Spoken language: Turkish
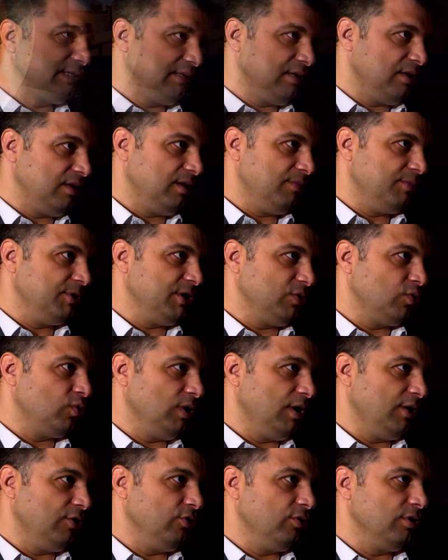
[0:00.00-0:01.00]
aslında anlamında
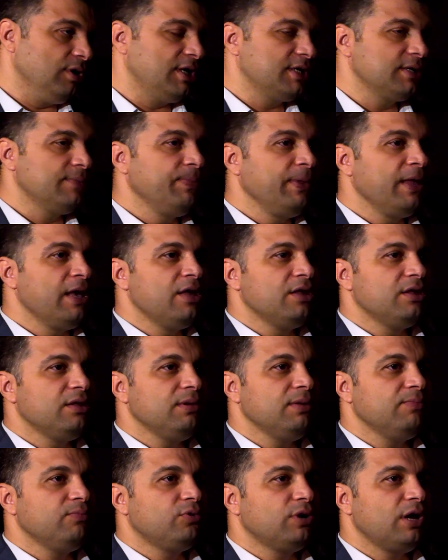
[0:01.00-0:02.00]
kullanıyorlar.
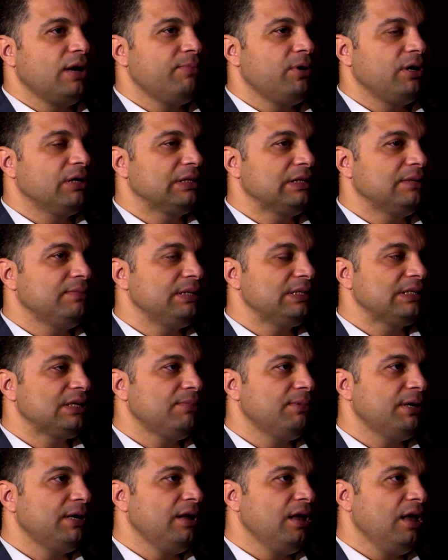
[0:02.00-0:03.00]
Şimdi buraya baktığımız
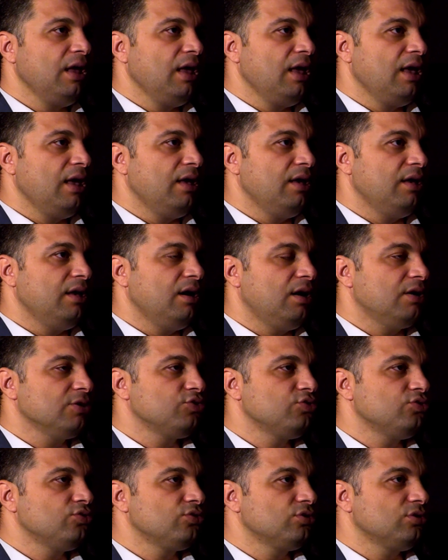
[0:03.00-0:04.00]
zaman e,
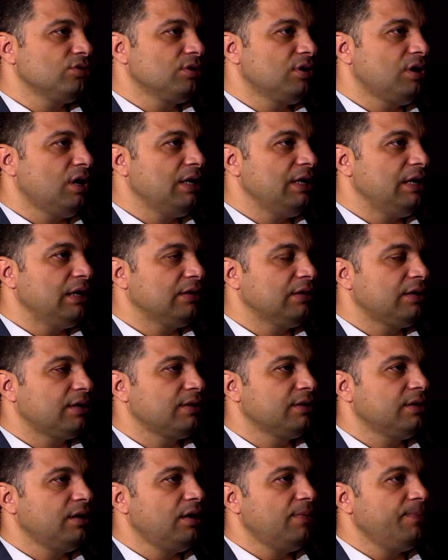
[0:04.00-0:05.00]
Asur
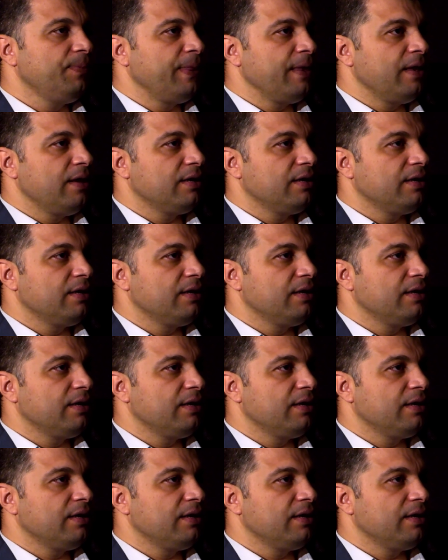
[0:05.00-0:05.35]
kaynaklarında